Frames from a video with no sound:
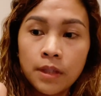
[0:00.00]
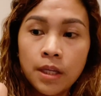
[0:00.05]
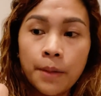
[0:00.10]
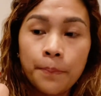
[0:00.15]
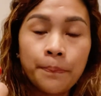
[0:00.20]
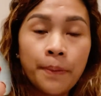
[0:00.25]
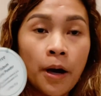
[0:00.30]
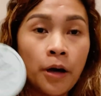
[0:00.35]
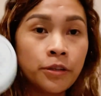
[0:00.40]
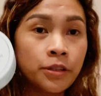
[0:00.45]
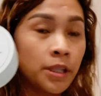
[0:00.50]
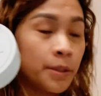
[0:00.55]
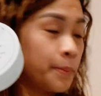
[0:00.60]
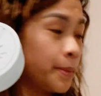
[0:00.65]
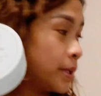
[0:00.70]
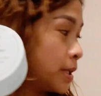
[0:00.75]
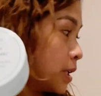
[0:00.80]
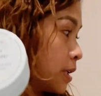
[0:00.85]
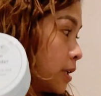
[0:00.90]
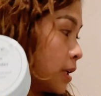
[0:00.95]
Powder
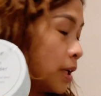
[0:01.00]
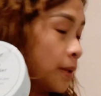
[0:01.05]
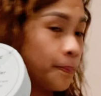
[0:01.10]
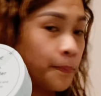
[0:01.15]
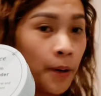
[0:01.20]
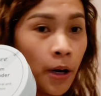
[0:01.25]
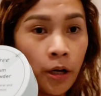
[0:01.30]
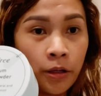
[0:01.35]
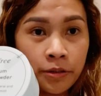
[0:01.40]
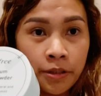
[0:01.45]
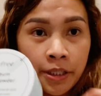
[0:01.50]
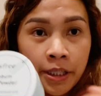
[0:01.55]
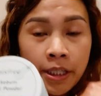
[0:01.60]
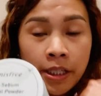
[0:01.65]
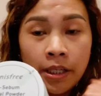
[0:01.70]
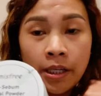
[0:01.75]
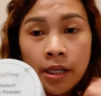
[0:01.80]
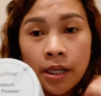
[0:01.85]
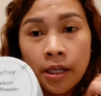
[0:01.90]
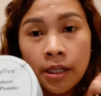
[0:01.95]
mineral powder.
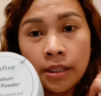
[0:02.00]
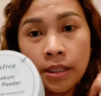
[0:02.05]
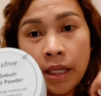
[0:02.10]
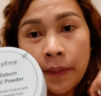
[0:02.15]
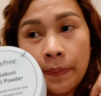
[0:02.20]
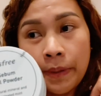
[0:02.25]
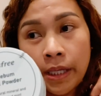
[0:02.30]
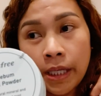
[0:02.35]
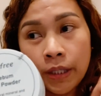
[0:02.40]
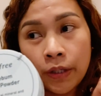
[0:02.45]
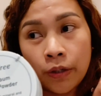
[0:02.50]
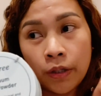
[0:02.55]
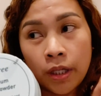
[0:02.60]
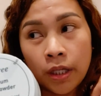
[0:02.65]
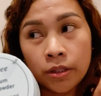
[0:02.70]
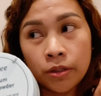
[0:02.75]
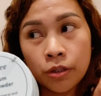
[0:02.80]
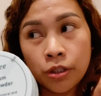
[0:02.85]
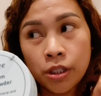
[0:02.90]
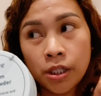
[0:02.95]
Nabili ko
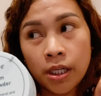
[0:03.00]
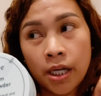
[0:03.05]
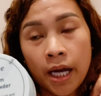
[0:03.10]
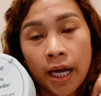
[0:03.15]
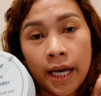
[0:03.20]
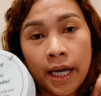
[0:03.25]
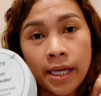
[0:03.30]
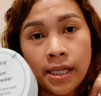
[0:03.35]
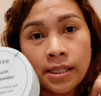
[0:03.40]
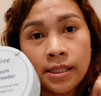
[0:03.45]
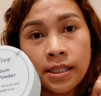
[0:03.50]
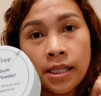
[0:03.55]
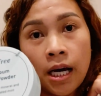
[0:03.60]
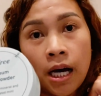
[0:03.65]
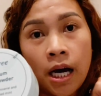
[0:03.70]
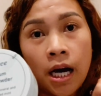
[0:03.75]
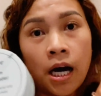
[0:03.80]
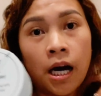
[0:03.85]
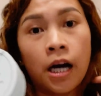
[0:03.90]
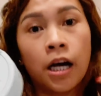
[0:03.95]
lang to siya guys
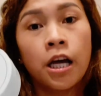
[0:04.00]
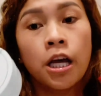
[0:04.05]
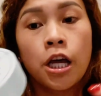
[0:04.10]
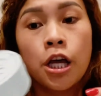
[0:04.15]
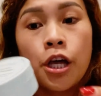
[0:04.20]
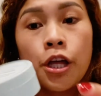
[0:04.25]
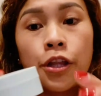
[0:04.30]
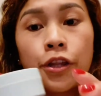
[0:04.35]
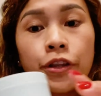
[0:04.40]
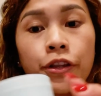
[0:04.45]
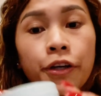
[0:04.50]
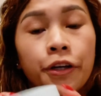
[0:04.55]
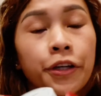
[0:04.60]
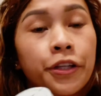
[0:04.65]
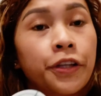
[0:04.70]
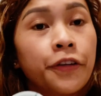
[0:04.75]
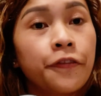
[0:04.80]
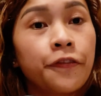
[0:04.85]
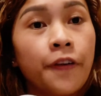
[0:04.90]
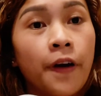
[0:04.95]
ng
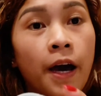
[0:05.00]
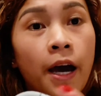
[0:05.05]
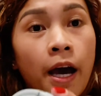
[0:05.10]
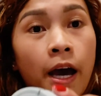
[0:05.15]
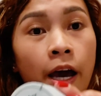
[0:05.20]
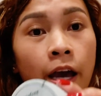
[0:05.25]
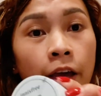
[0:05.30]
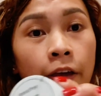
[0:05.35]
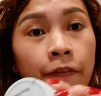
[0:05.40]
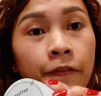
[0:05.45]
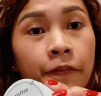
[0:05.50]
35